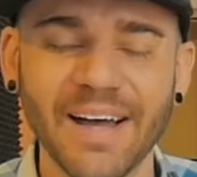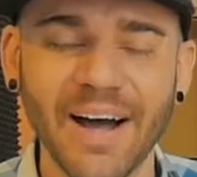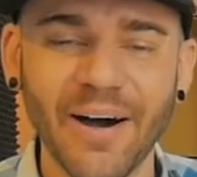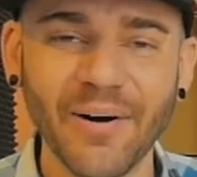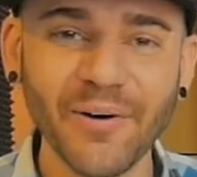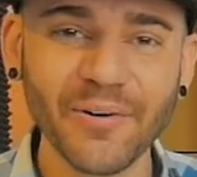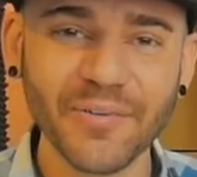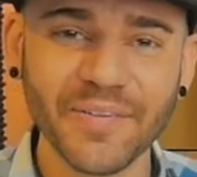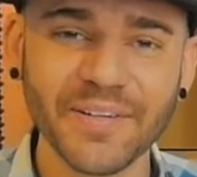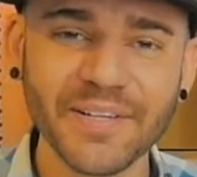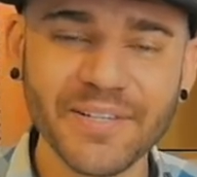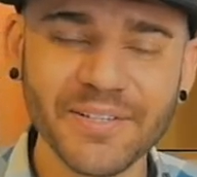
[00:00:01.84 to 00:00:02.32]

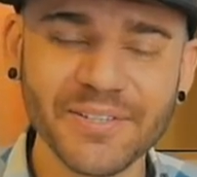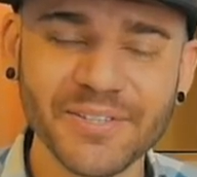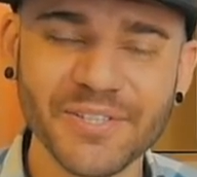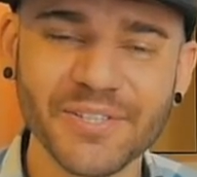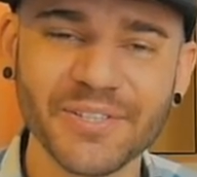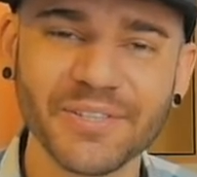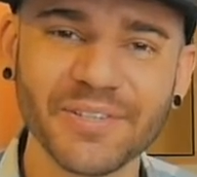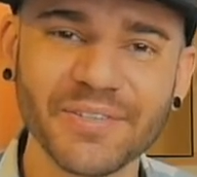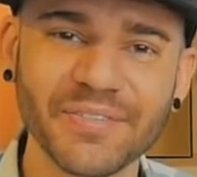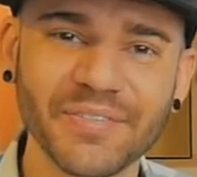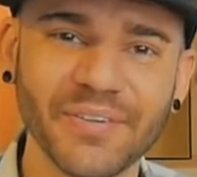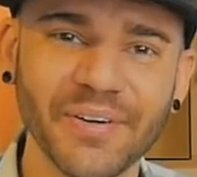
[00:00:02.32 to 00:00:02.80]
Auch wenn ihr euch
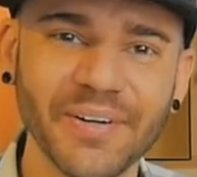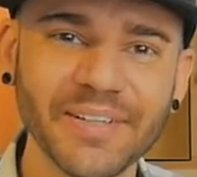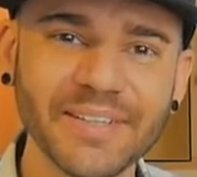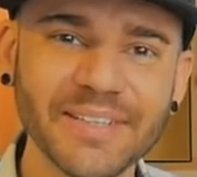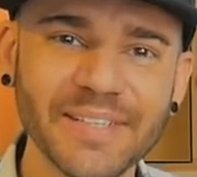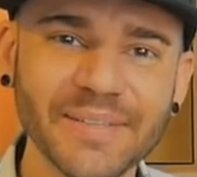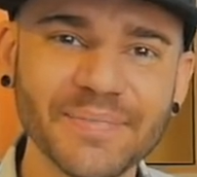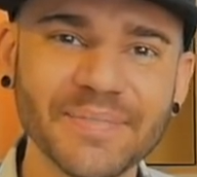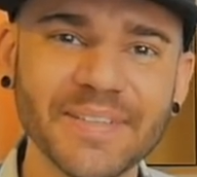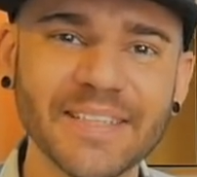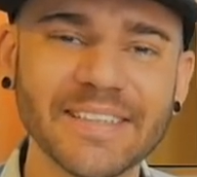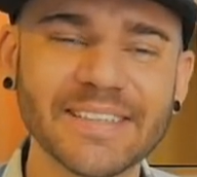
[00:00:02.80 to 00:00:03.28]
schon gefreut
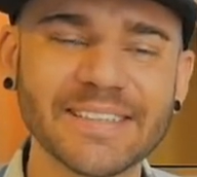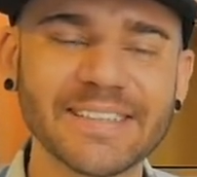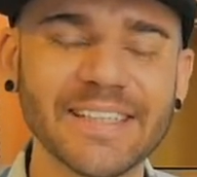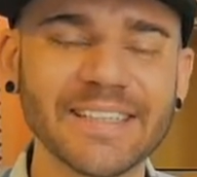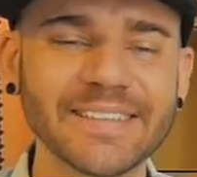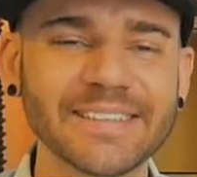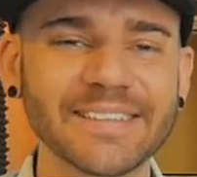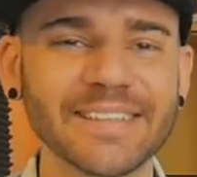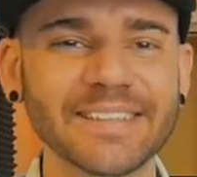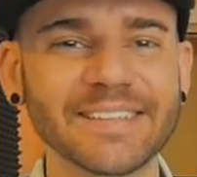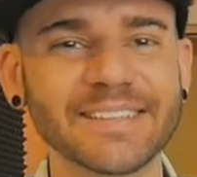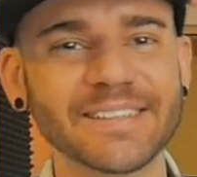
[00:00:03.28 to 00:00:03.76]
habt, dass
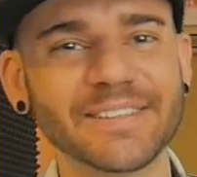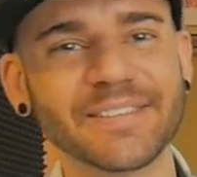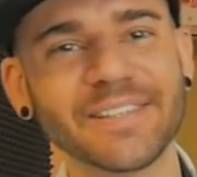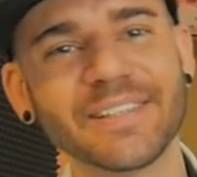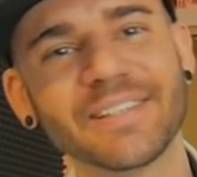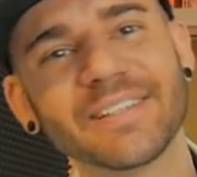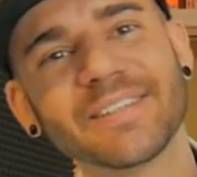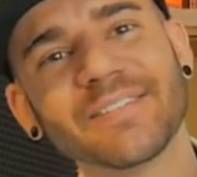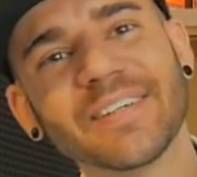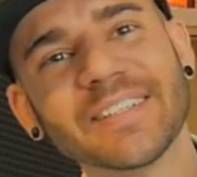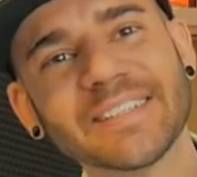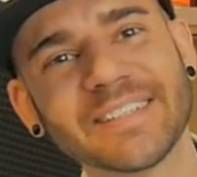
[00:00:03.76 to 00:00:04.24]
das jetzt,
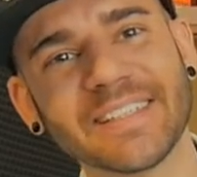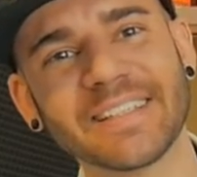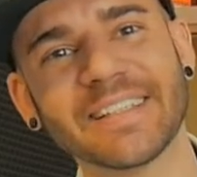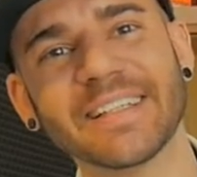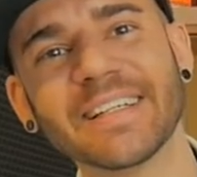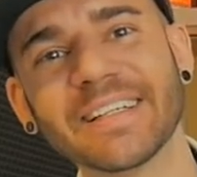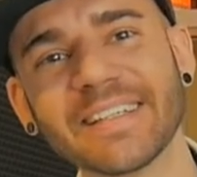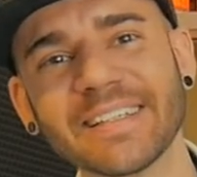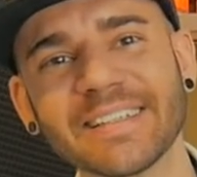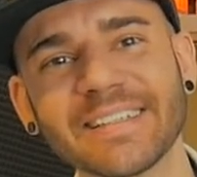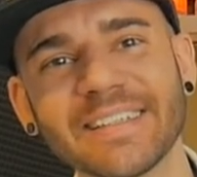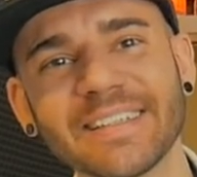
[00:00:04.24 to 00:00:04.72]
äh, weil es
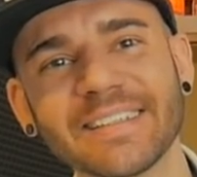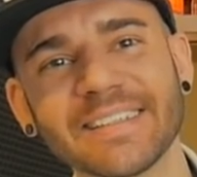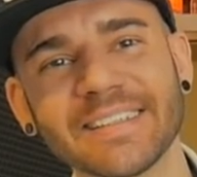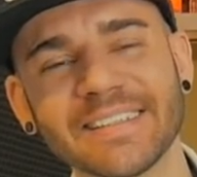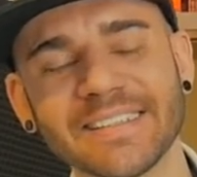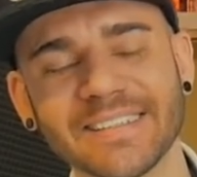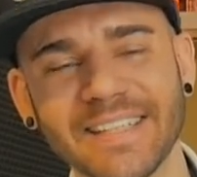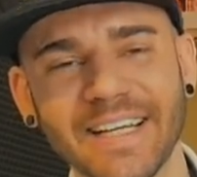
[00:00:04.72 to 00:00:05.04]
geklingelt hat, das